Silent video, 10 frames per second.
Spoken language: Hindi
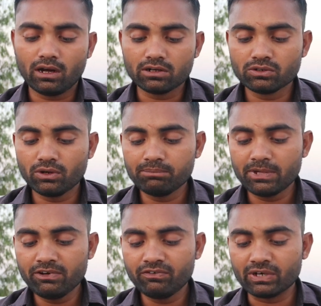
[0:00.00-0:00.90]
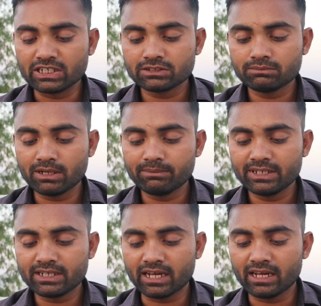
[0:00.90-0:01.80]
और जो मेरी फर्स्ट
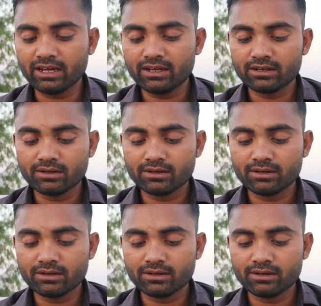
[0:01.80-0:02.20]
पेमेंट है